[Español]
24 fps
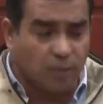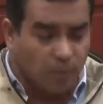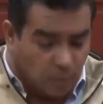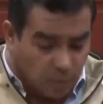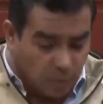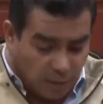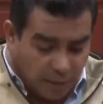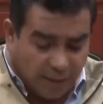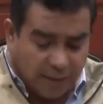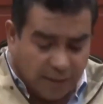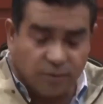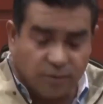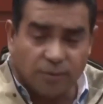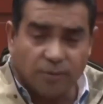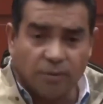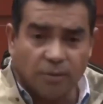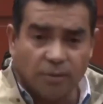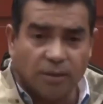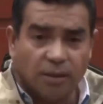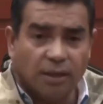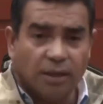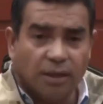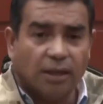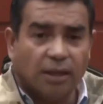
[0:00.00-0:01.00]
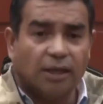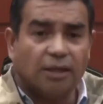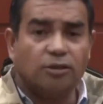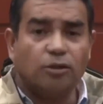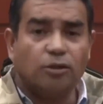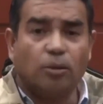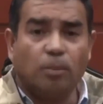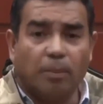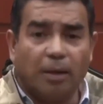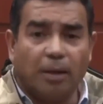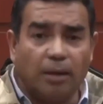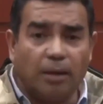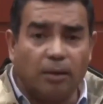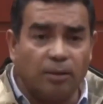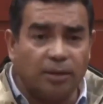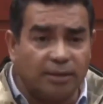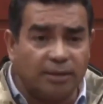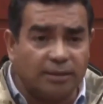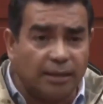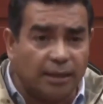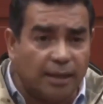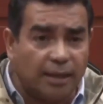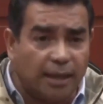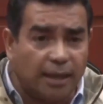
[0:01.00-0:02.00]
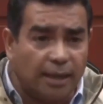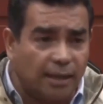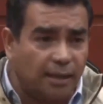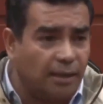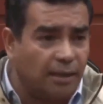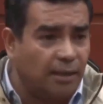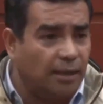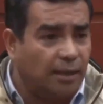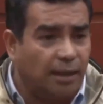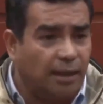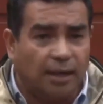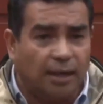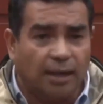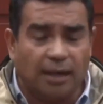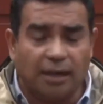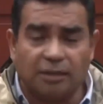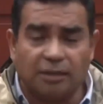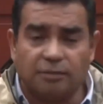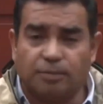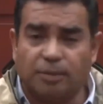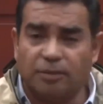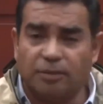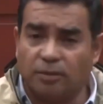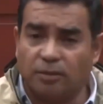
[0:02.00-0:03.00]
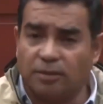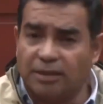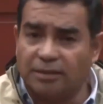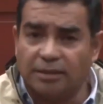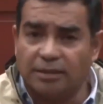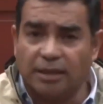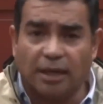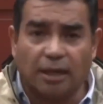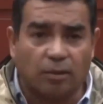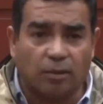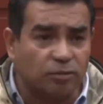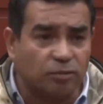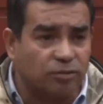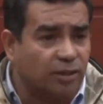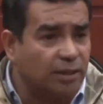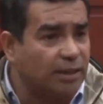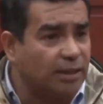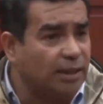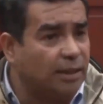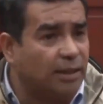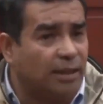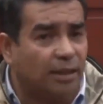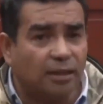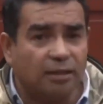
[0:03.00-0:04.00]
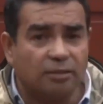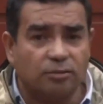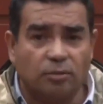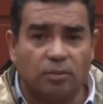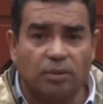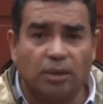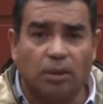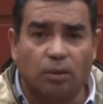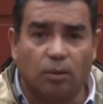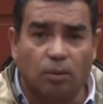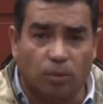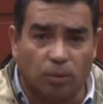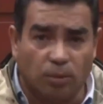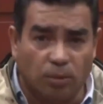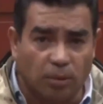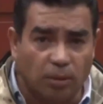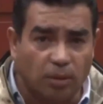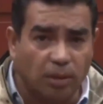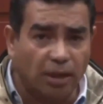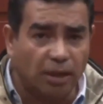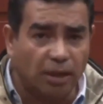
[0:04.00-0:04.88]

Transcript: Congreso. Es lo malo de sacar a las personas de la cocina y darles una curul.